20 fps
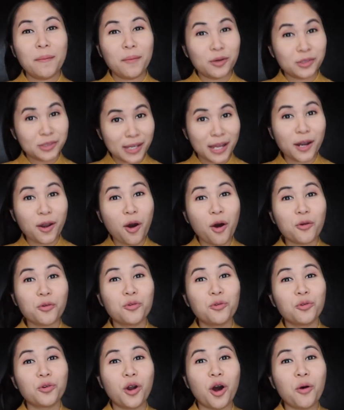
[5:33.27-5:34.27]
เพราะฉะนั้นลอง
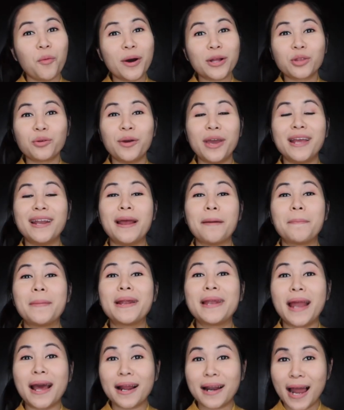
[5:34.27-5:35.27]
ดูเนาะว่าตัวเองเนี่ย
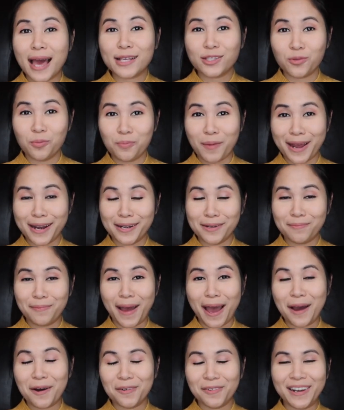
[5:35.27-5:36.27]
เป็นนักล่าสมบัติหรือ
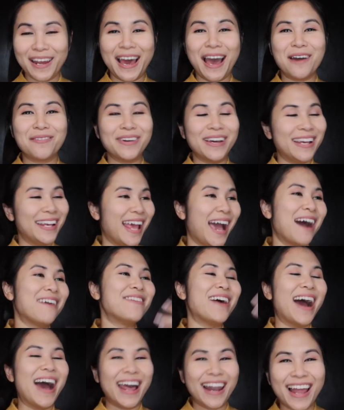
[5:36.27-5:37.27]
เปล่านะคะพยายาม
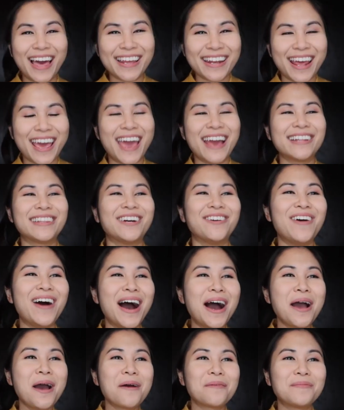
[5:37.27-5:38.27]
หาลายแทงแต่ว่า